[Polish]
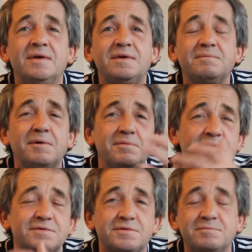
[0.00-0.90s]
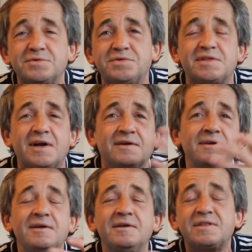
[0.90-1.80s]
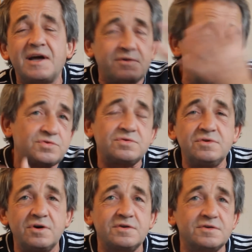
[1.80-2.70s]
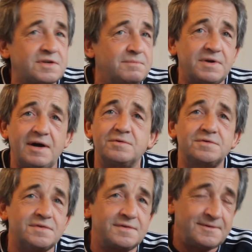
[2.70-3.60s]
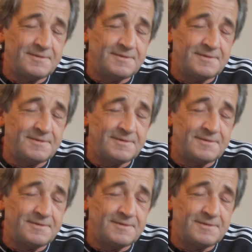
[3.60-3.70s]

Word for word: i po prostu mu się tak, tak już go rozebrało, że...